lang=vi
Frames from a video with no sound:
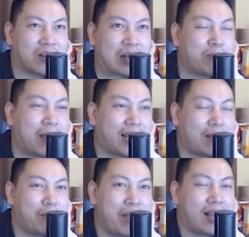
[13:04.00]
cắm bách
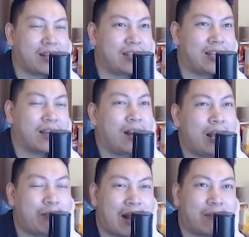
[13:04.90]
cắm biết cái gì
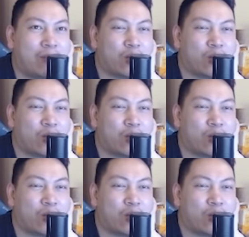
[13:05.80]
clip làm